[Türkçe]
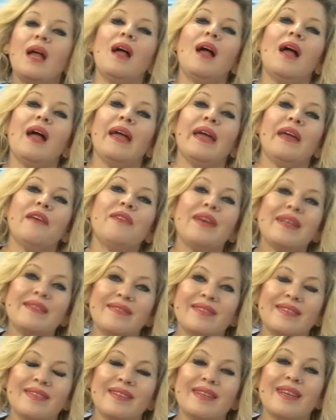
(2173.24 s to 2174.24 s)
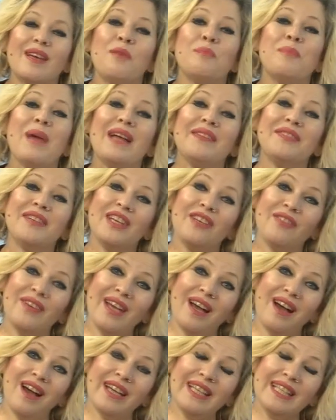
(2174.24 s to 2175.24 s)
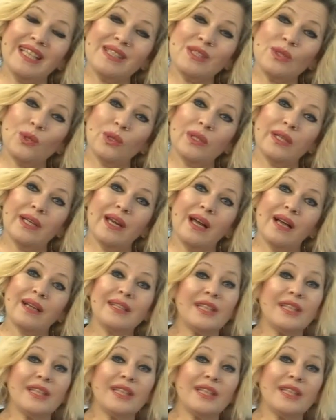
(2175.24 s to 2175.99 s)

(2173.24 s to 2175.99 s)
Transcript: Evet ben TV ailesi olarak,